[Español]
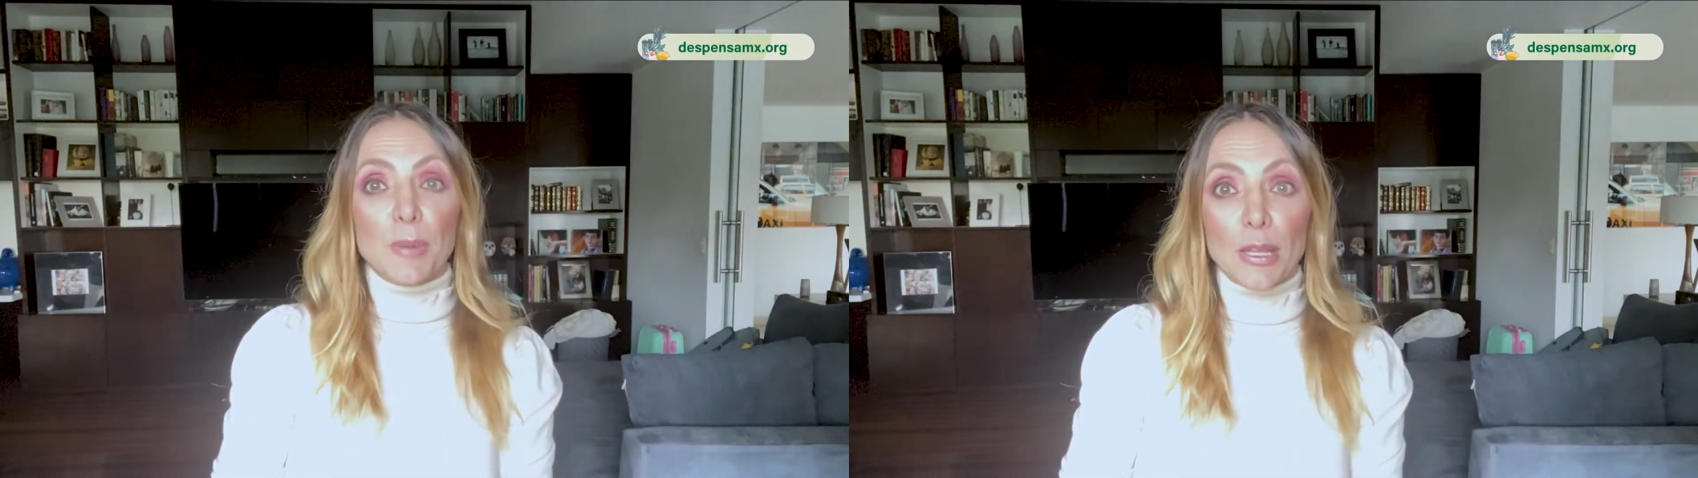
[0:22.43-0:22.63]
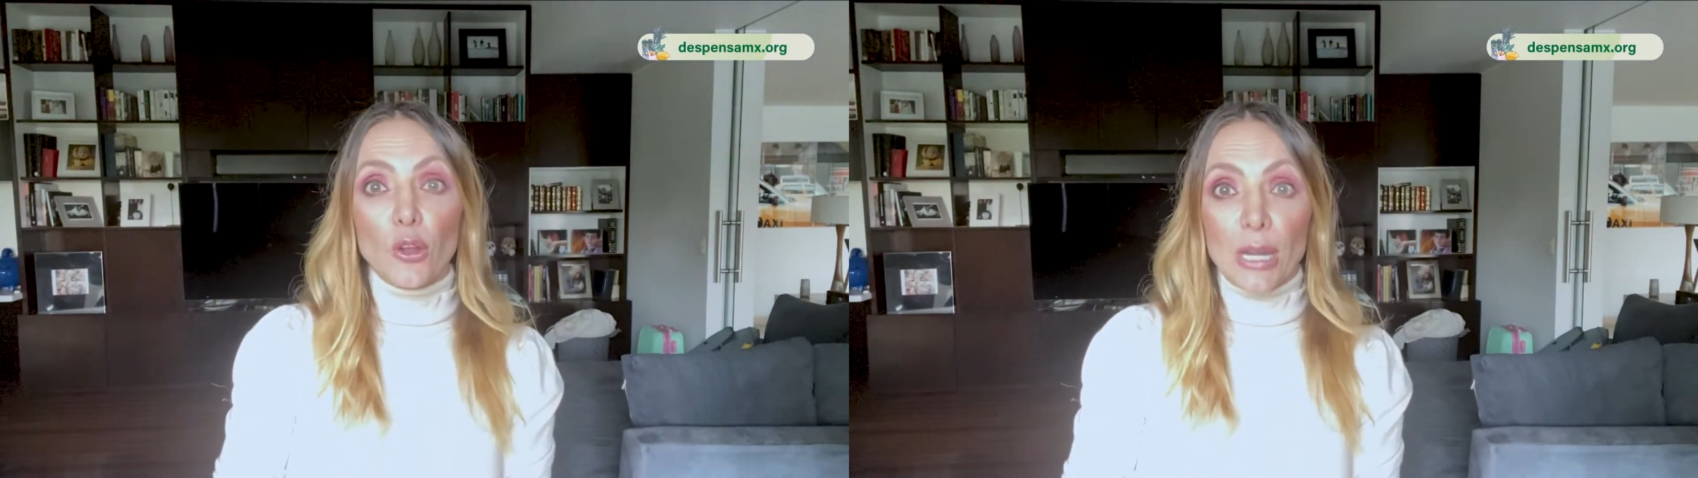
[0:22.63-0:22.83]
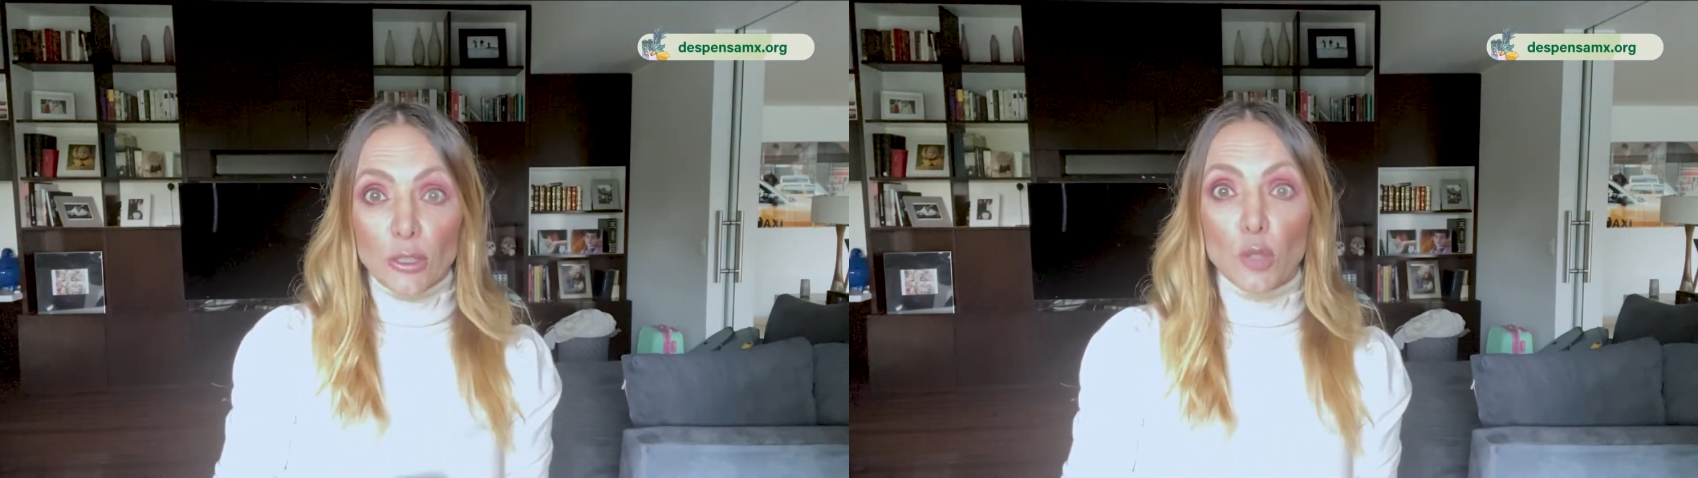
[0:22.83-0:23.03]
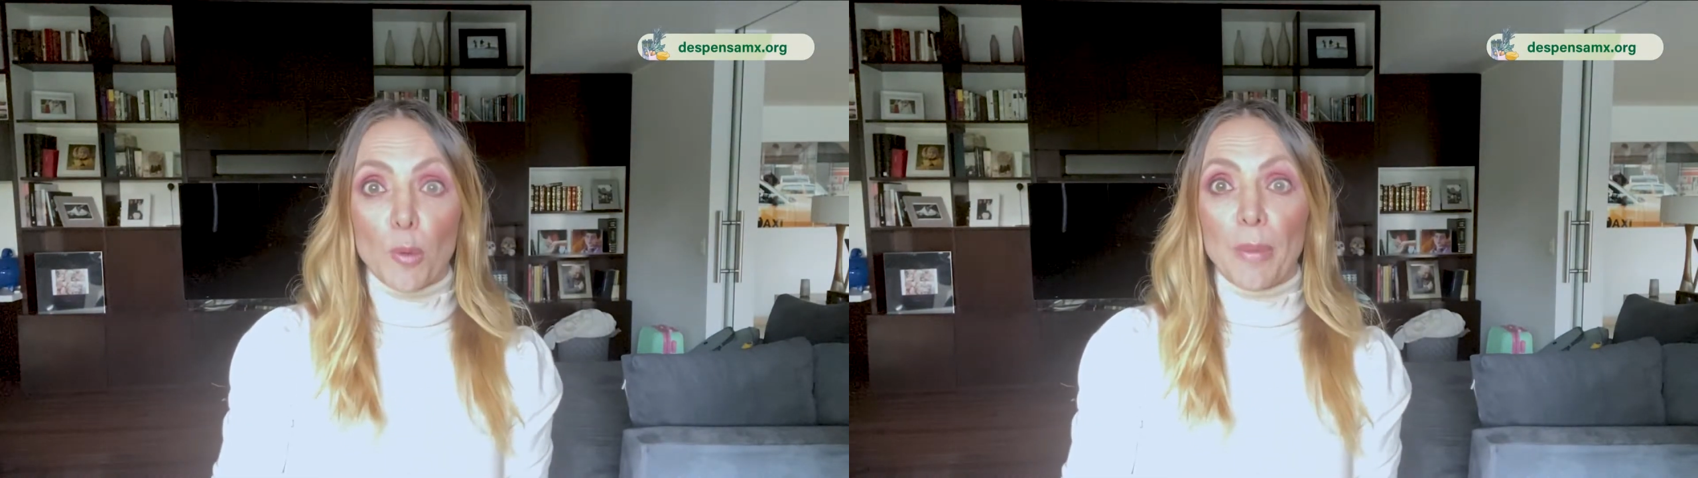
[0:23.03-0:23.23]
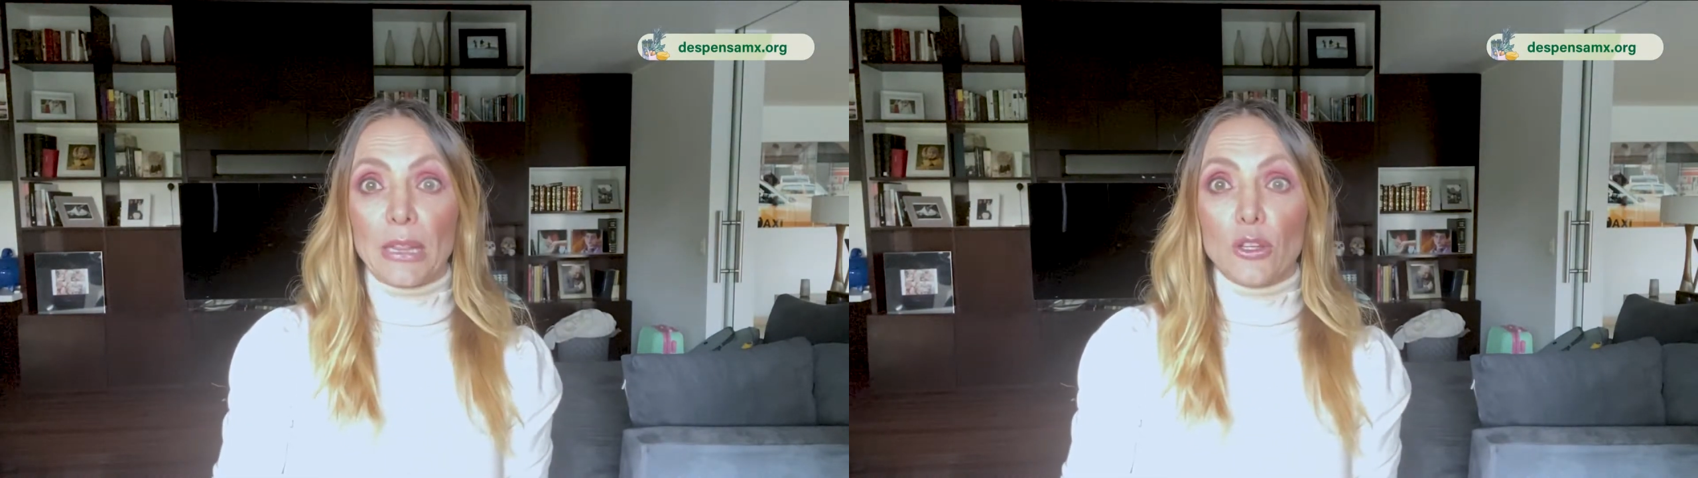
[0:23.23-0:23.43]
viviendo en estos
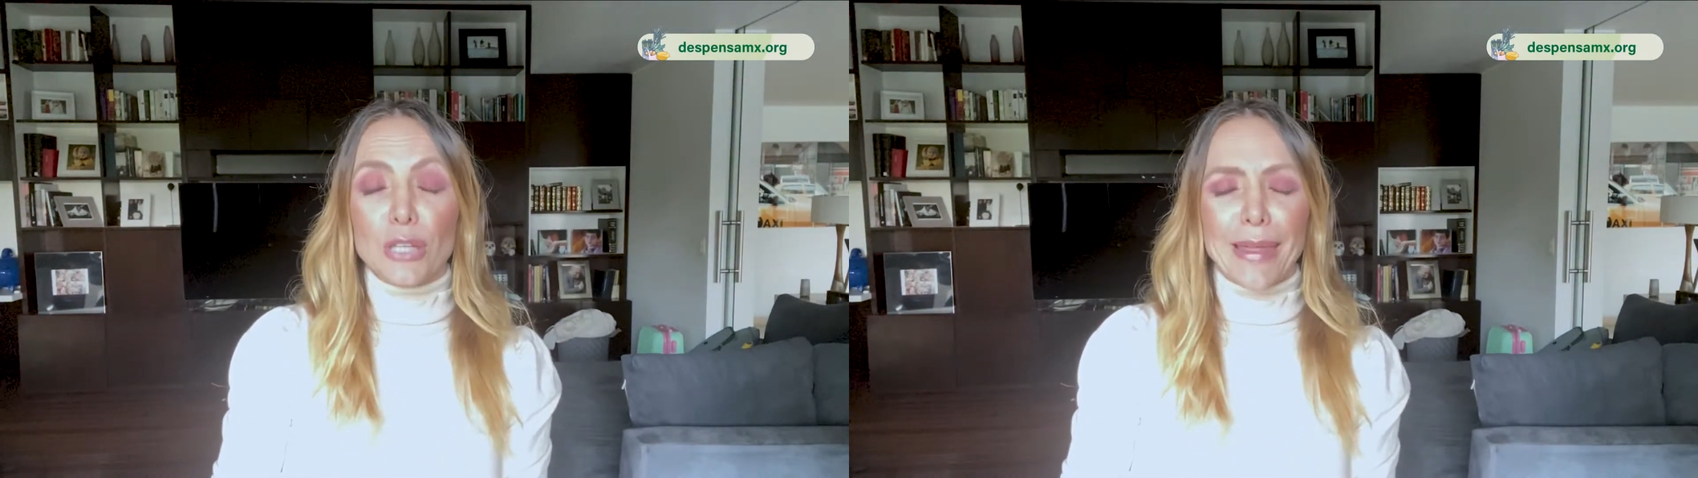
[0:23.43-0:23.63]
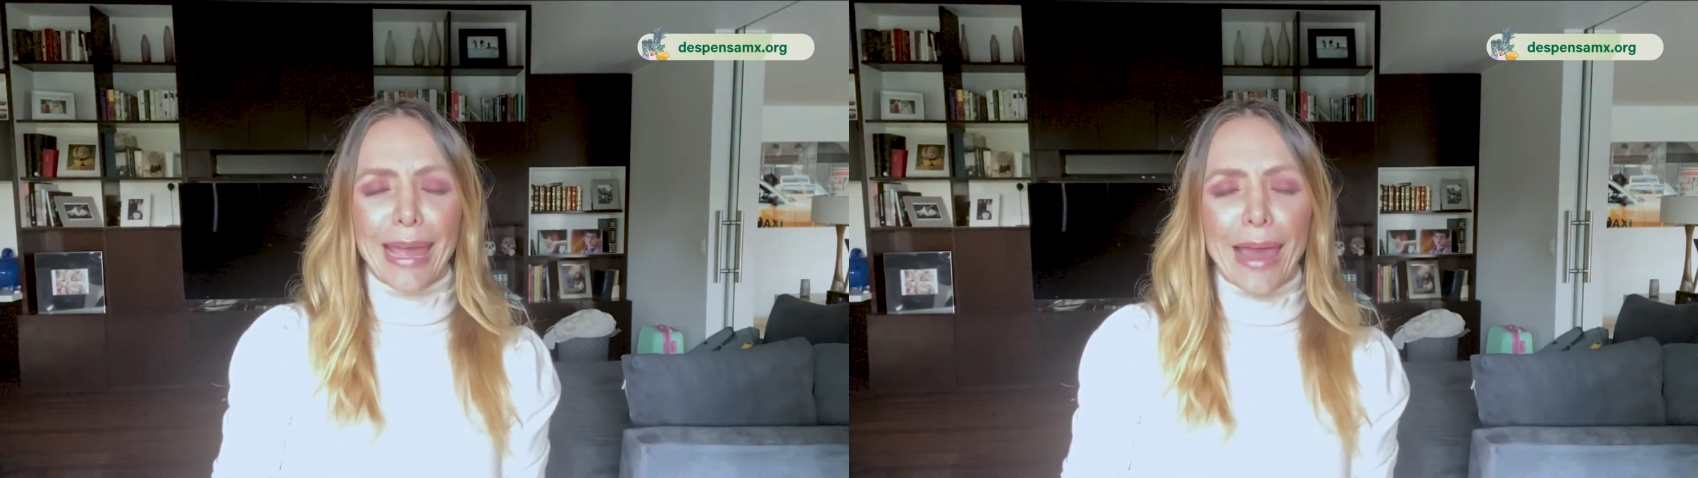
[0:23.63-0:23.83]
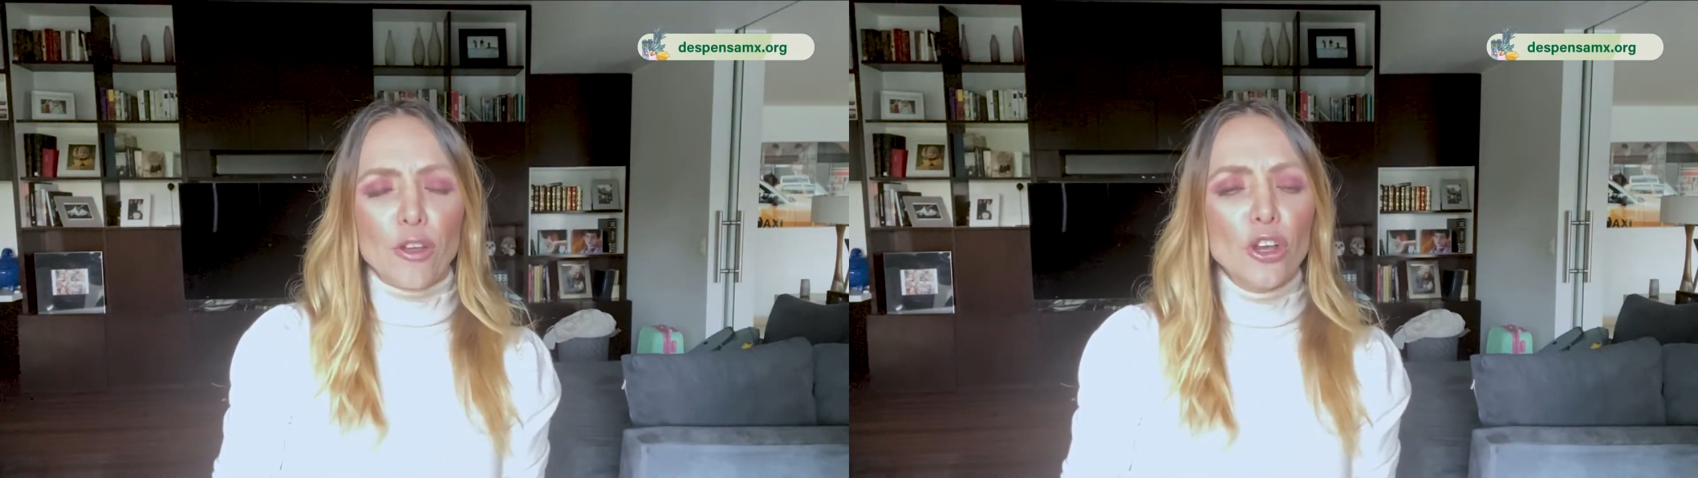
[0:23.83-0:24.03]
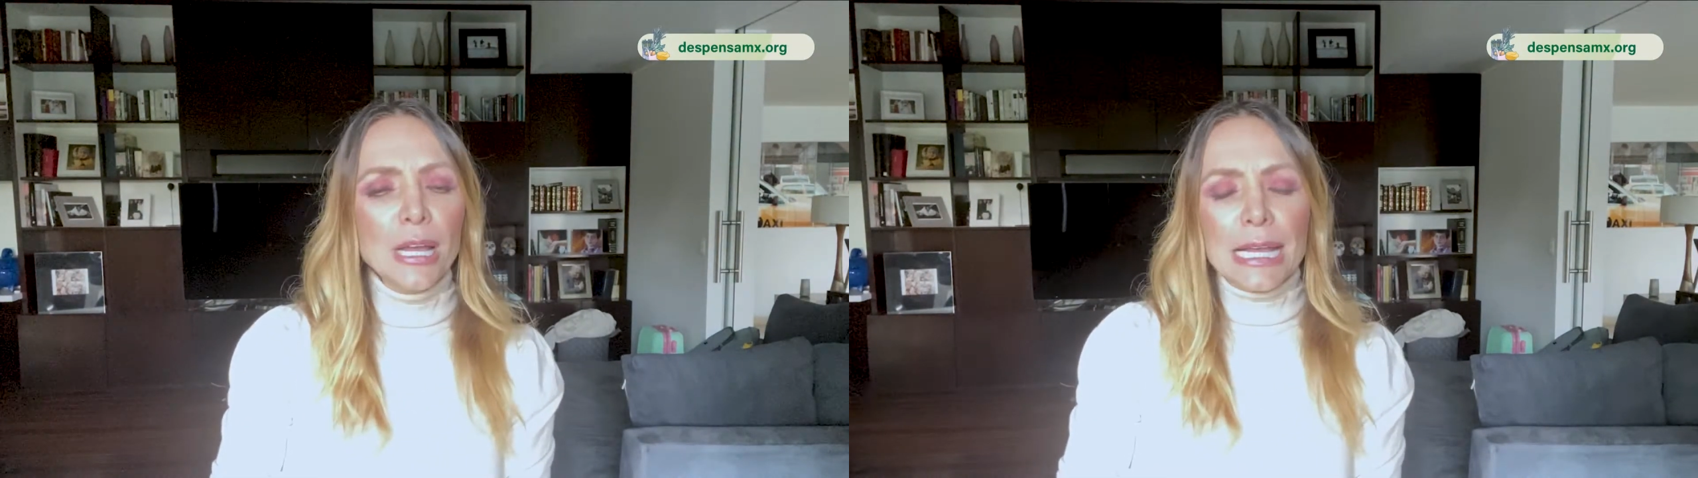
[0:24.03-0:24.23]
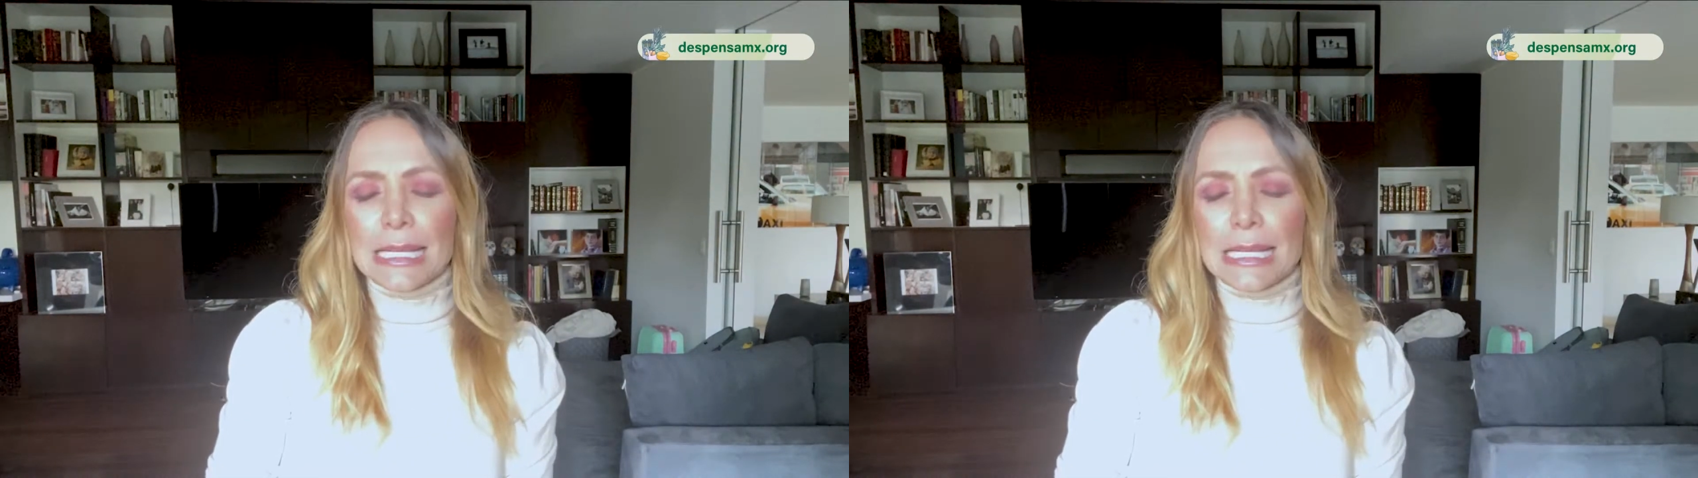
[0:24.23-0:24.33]
momentos ha dejado